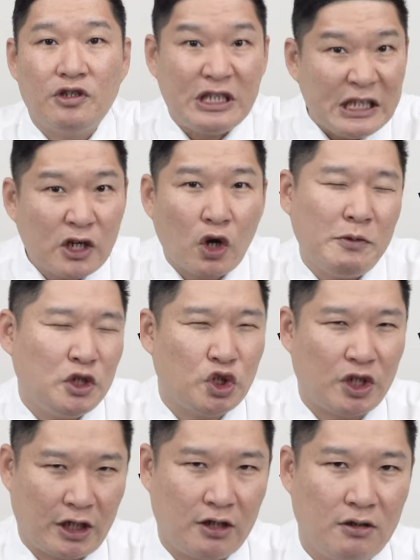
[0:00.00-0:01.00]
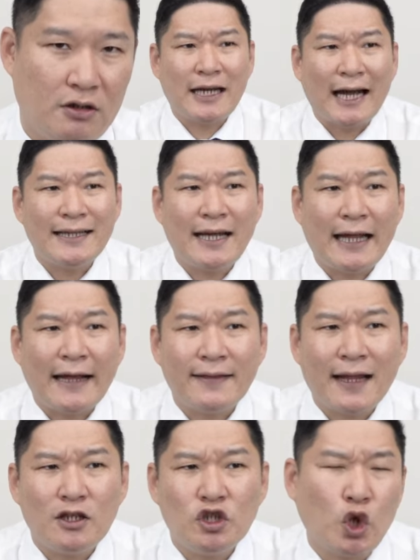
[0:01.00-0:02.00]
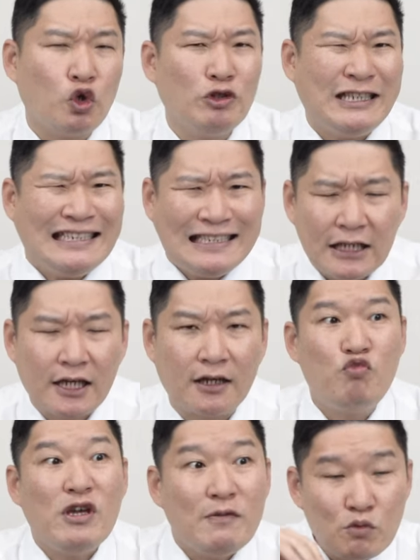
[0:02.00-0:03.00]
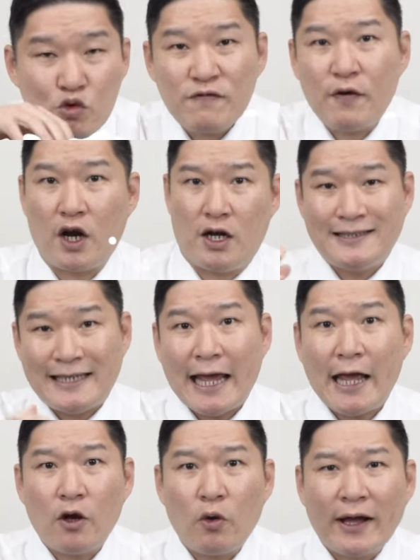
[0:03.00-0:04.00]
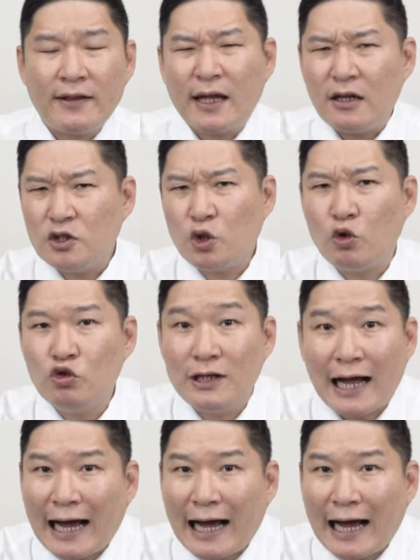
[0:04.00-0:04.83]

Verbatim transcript: 디커미션이 차단했다는 소류이지 리무벌 제거했다는 소리는